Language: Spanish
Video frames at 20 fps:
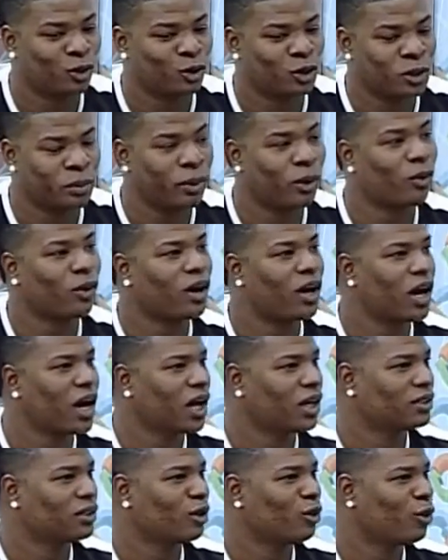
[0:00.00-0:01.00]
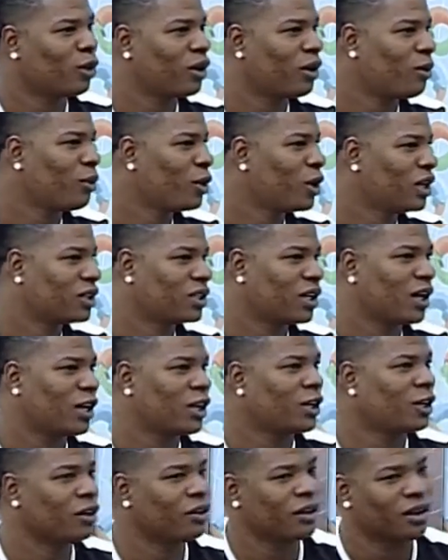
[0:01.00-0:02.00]
sí, pero en casa, no es que voy a
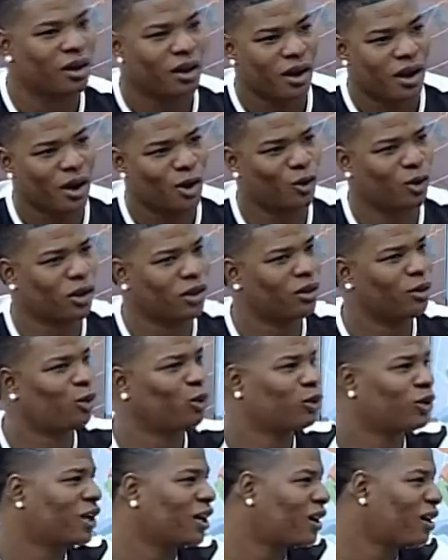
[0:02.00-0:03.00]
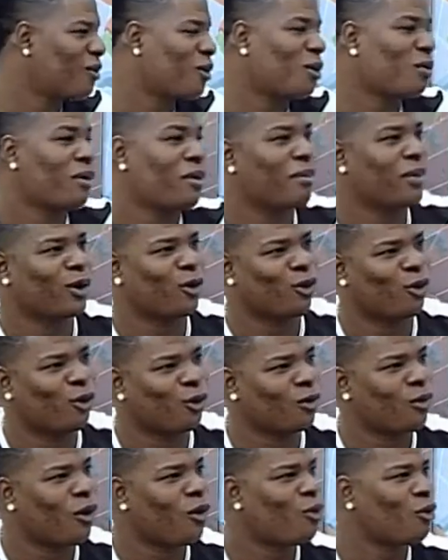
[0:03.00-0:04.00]
salir a una discoteca a volverme
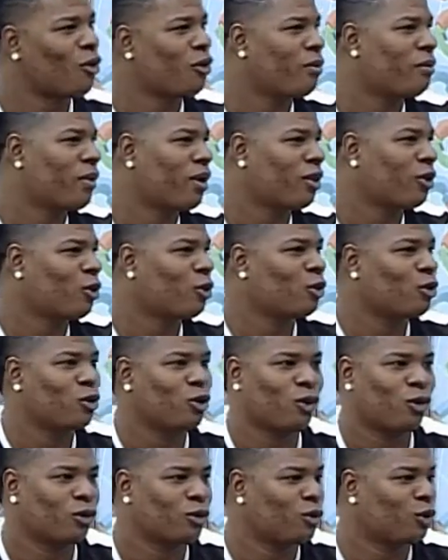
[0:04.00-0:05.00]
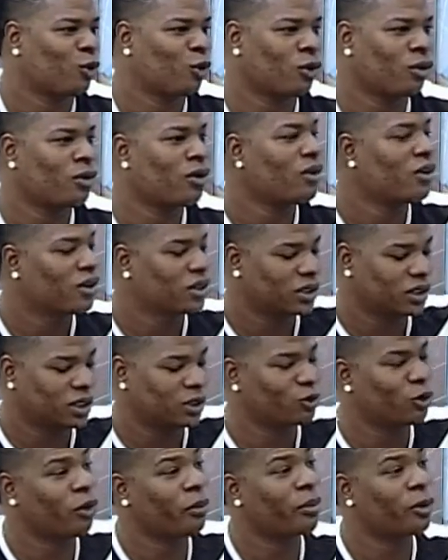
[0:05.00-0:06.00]
loco, a un colmador, no. Yo si
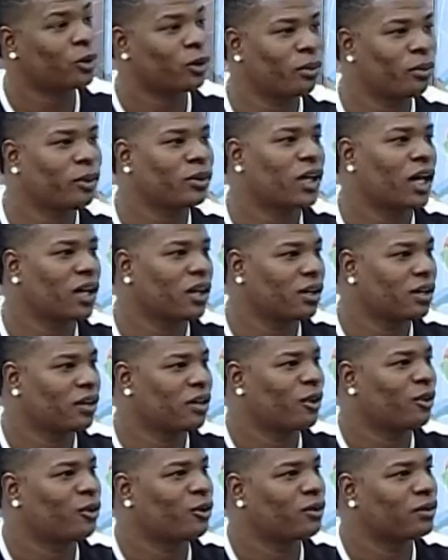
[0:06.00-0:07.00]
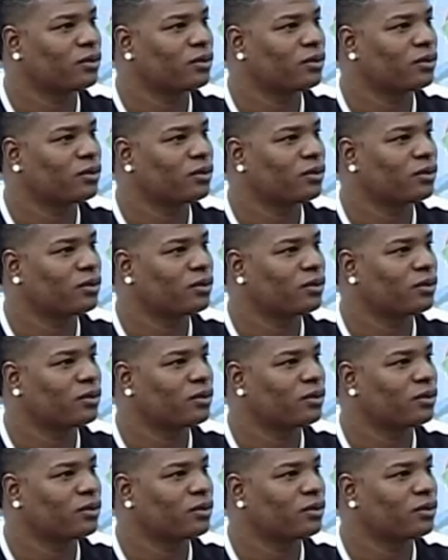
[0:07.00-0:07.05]
tomo, tomo tranquilo. ¿Cuántos